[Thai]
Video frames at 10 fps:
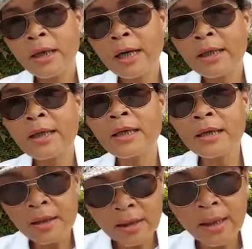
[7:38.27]
อาทิตย์ละ
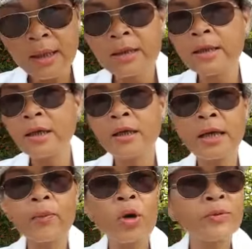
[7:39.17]
เทื่อ เอ้ยก็
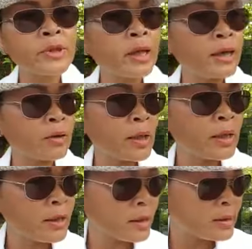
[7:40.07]
ทำความสะอาดอา
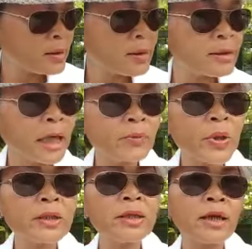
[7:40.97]
ทิตย์ละเทื่อตัด
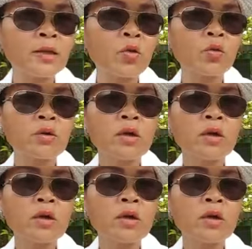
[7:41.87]
พันธ์นี้ก็ทุก